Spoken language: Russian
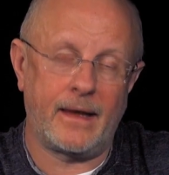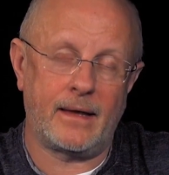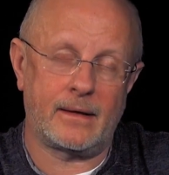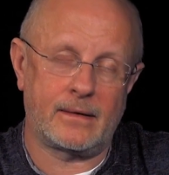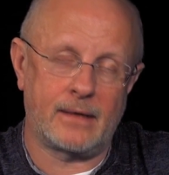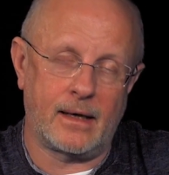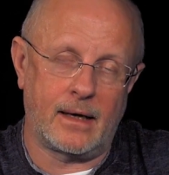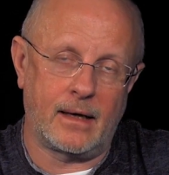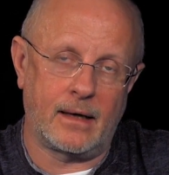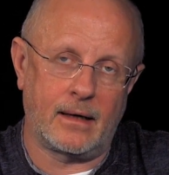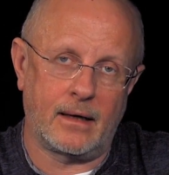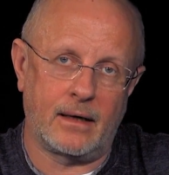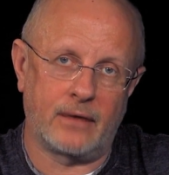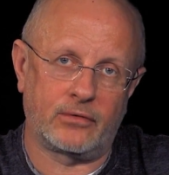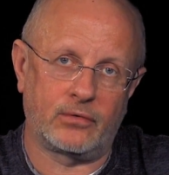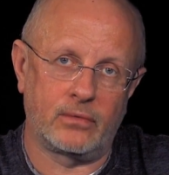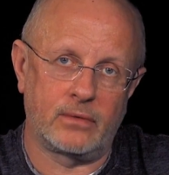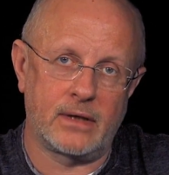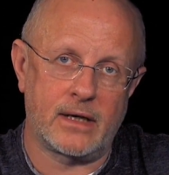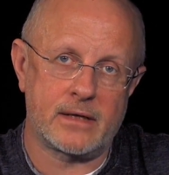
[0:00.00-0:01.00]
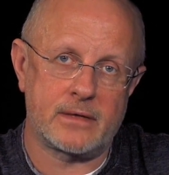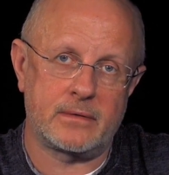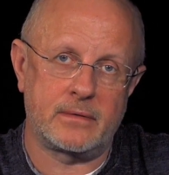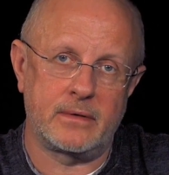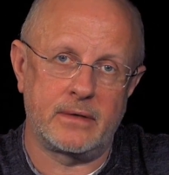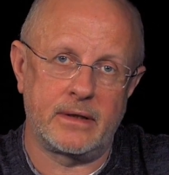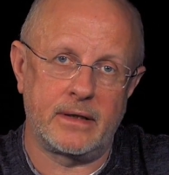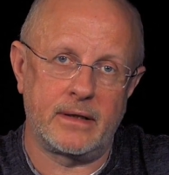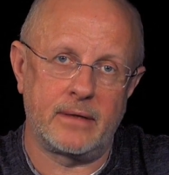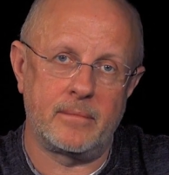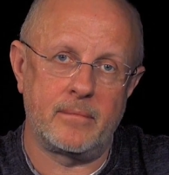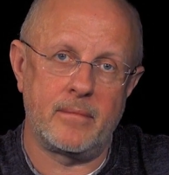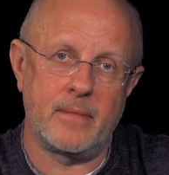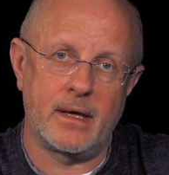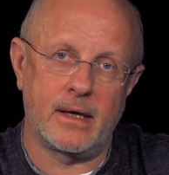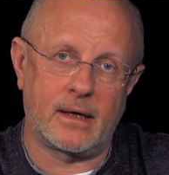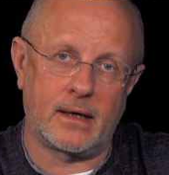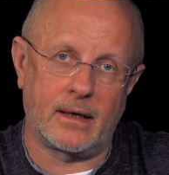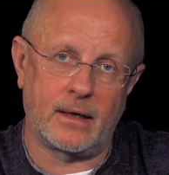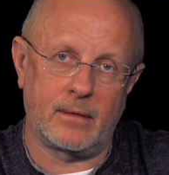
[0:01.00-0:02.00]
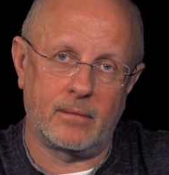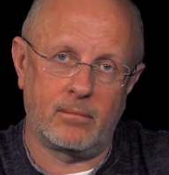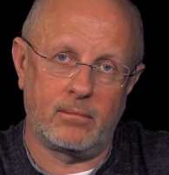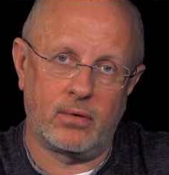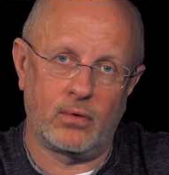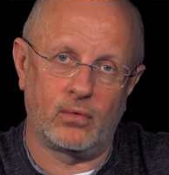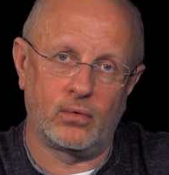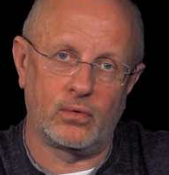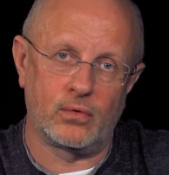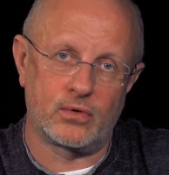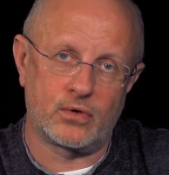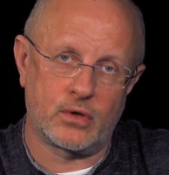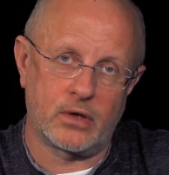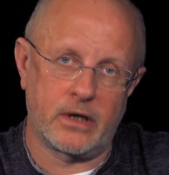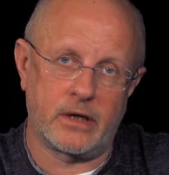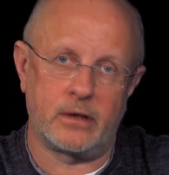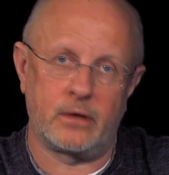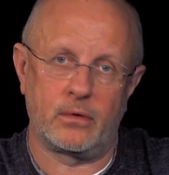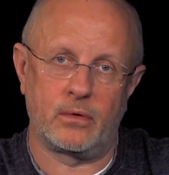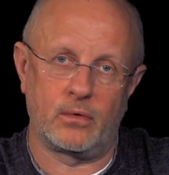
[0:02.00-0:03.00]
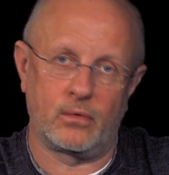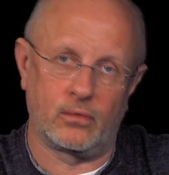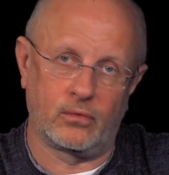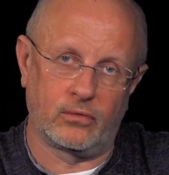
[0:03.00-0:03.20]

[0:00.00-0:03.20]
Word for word: это государственные меры по улучшению